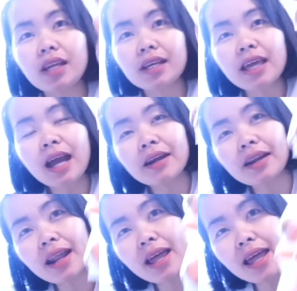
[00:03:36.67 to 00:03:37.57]
อย่าง
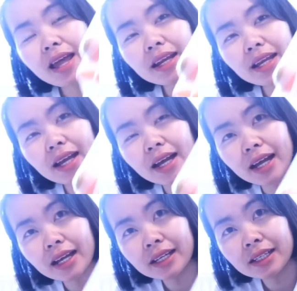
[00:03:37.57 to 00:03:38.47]
แรกนะคะ
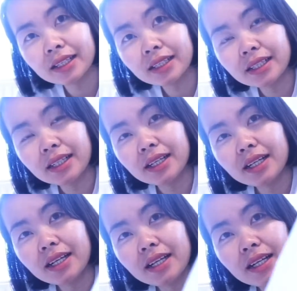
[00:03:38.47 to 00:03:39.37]

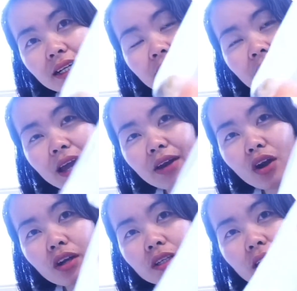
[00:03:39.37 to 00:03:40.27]
แคร
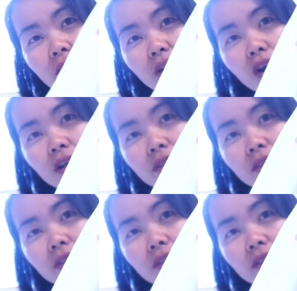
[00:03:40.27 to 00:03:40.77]
อทแครอท